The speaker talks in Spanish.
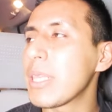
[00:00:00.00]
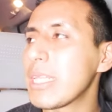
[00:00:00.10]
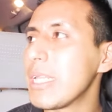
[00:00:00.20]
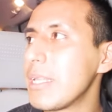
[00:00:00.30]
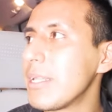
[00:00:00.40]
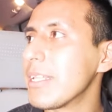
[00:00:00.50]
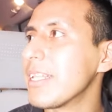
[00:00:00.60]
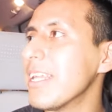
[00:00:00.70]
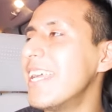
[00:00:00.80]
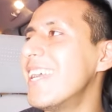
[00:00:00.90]
Es cierto, no
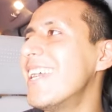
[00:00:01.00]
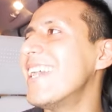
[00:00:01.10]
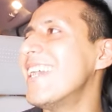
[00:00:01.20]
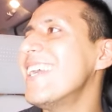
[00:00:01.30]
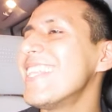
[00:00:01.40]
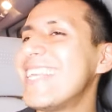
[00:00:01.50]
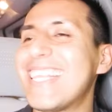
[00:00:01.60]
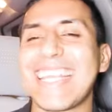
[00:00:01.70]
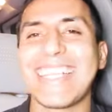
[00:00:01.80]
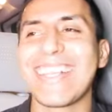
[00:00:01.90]
es cierto.
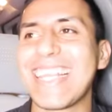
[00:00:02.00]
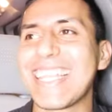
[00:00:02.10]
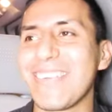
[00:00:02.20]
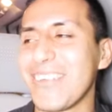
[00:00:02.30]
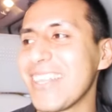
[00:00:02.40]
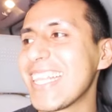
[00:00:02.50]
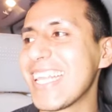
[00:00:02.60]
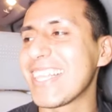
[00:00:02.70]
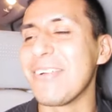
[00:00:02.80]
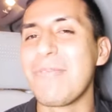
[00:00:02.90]
Dice que no es cierto, pero sí es
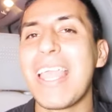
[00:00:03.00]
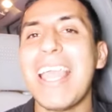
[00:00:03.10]
cierto.